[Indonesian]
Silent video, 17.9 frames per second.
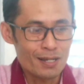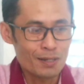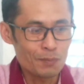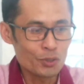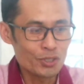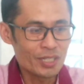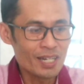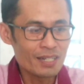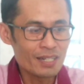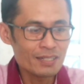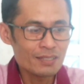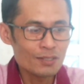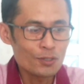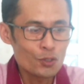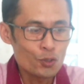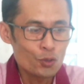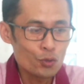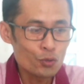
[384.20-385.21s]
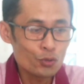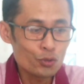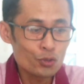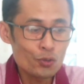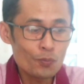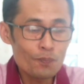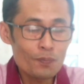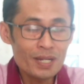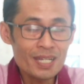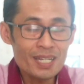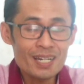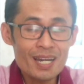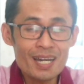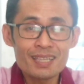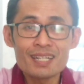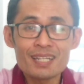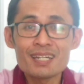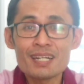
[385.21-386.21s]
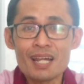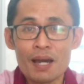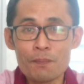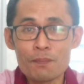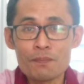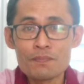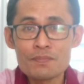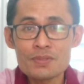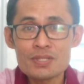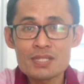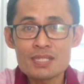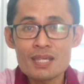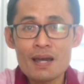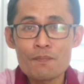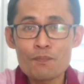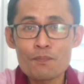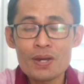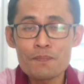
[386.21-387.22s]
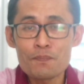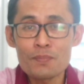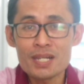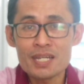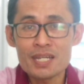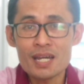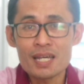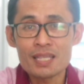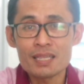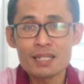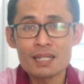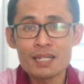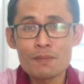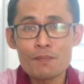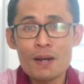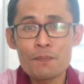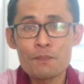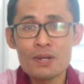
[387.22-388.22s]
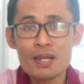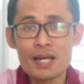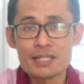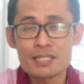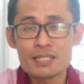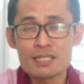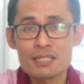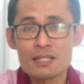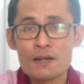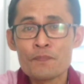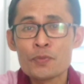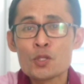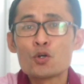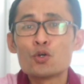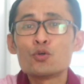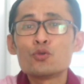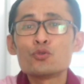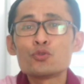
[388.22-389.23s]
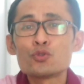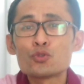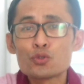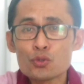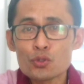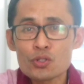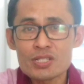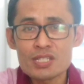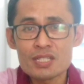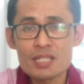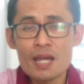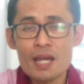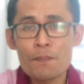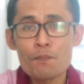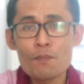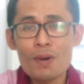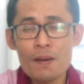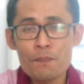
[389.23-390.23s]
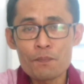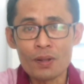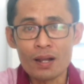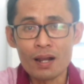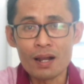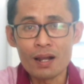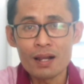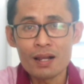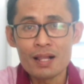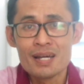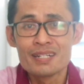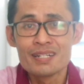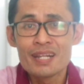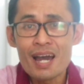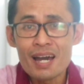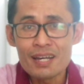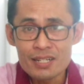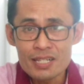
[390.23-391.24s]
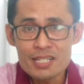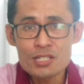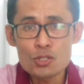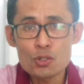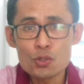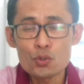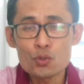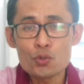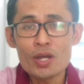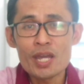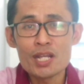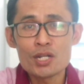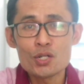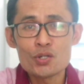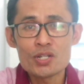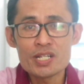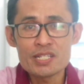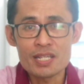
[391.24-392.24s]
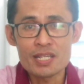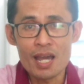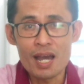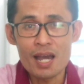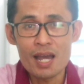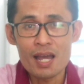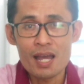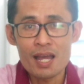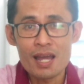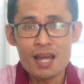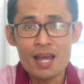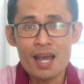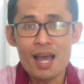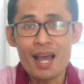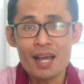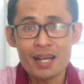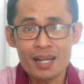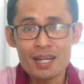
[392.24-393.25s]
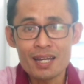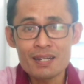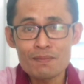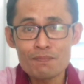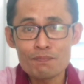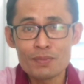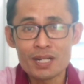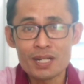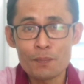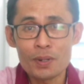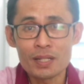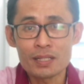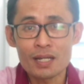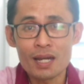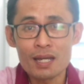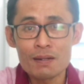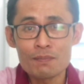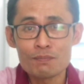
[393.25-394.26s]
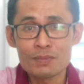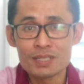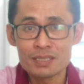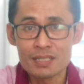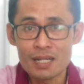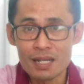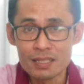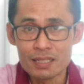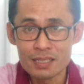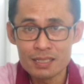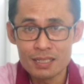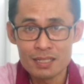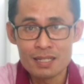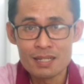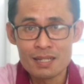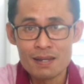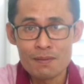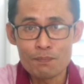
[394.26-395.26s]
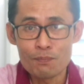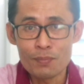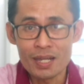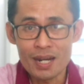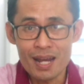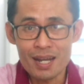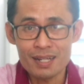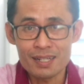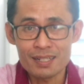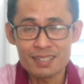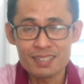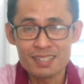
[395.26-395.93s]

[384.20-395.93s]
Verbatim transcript: Kemudian untuk peringkat 6 sampai peringkat 15 untuk setiap mapel dari seluruh Indonesia akan mendapatkan medali perak.